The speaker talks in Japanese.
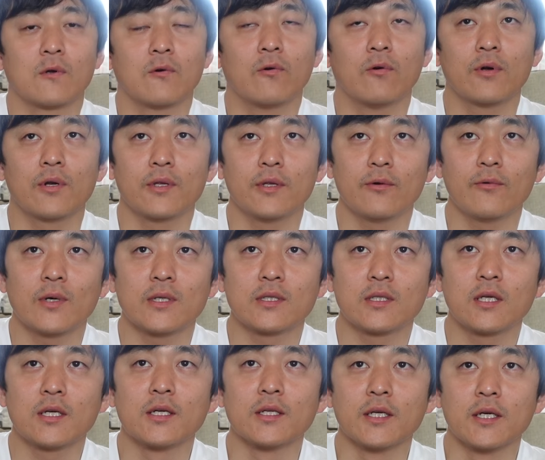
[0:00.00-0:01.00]
これで終わっ
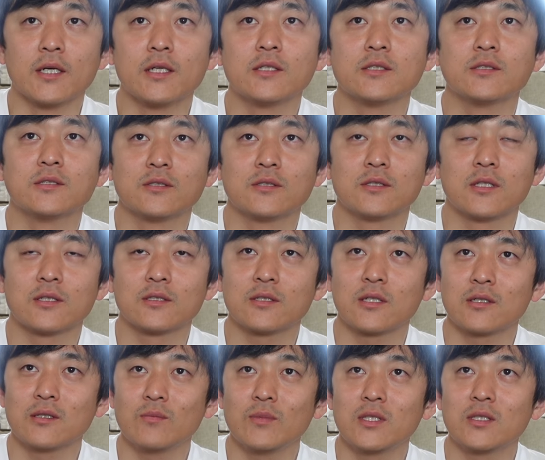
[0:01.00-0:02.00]
たらなさす
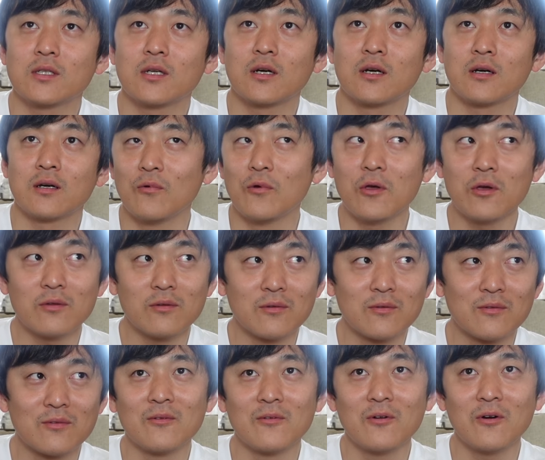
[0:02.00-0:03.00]
がにみんな「え
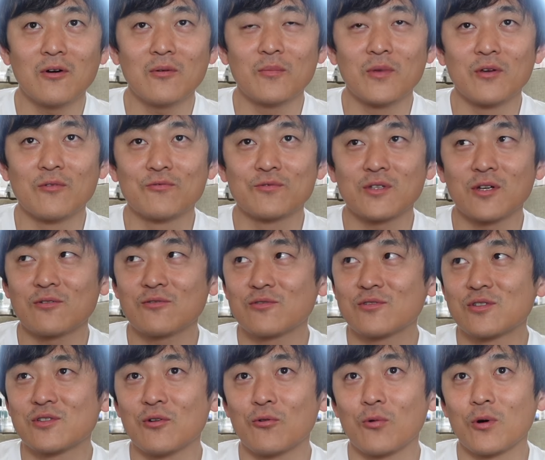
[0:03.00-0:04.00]
ラーメン2
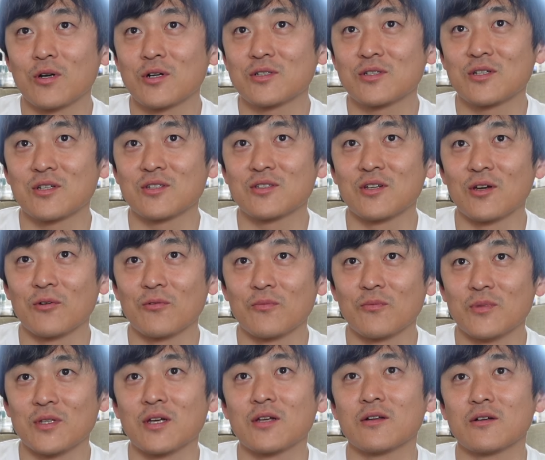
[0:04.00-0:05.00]
口で終わらせてきたよ
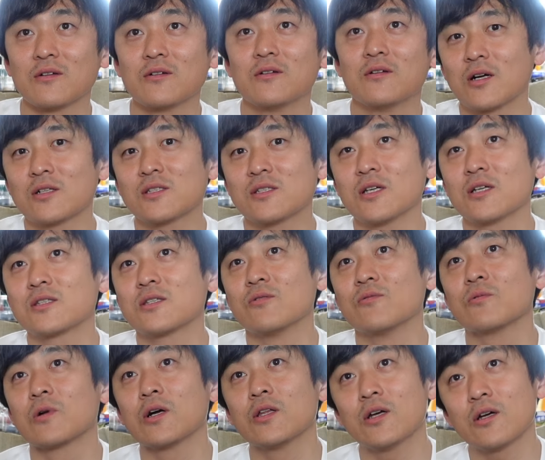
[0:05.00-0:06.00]
みたいな感じになっ
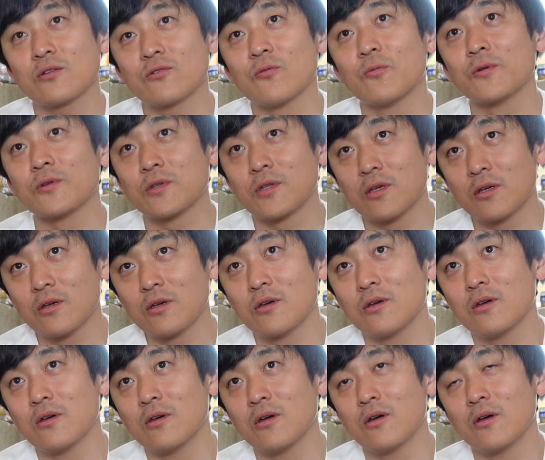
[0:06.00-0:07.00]
ちゃうのかなと思って
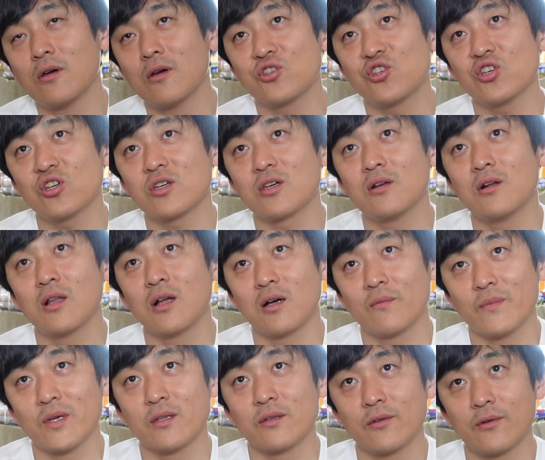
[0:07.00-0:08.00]
地域の
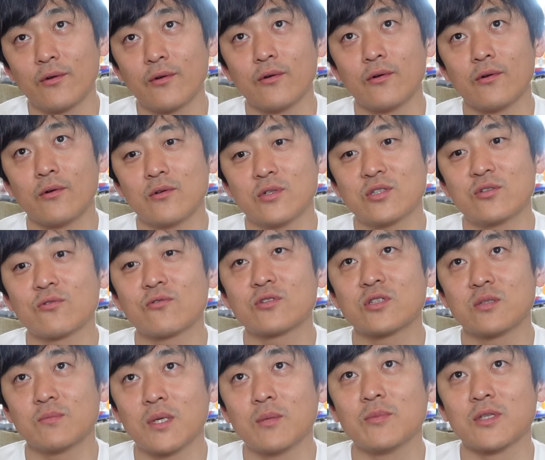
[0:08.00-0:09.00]
ラーメンの一
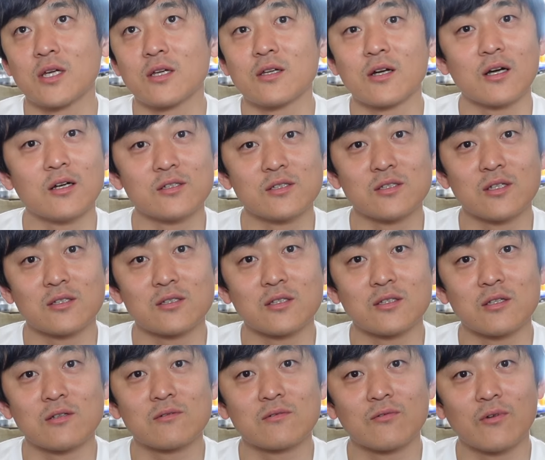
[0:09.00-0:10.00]
口目みたいな感じになっ
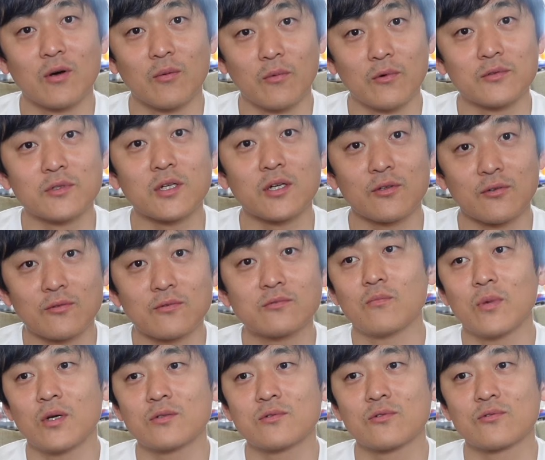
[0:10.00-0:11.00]
ちゃってるとは思うんだけど
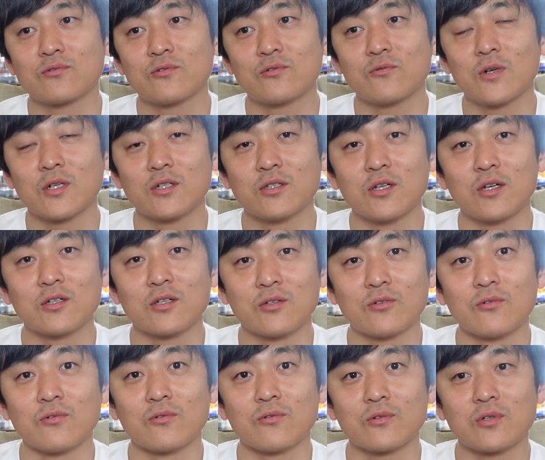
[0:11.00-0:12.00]
満足するわけないけ
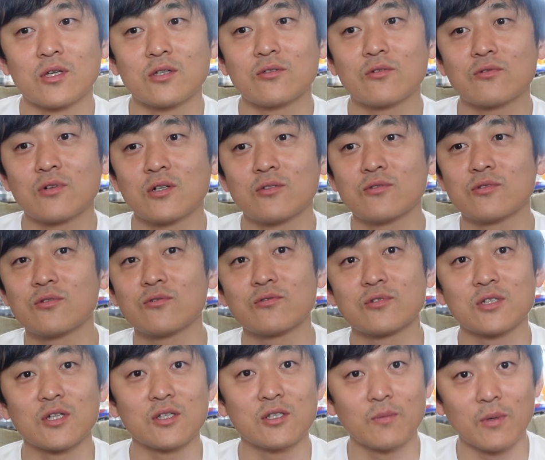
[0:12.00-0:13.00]
ど結局あの一
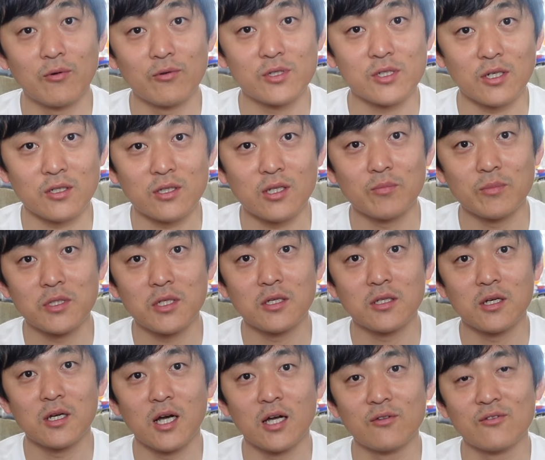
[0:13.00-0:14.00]
口が一番美味しかったみた
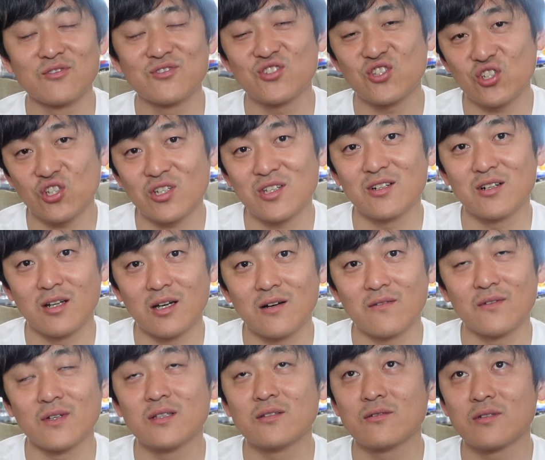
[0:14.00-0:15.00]
いなあの地域の
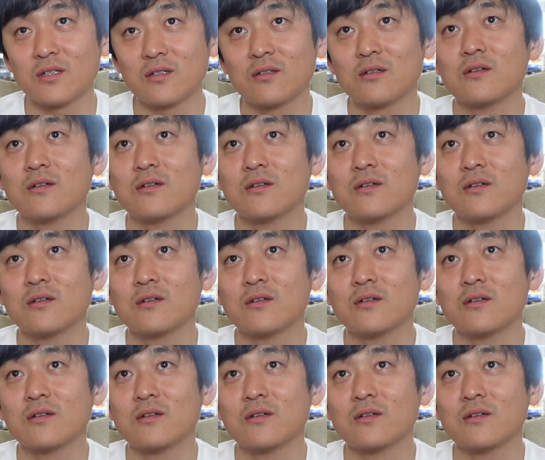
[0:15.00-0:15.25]
ラーメンのね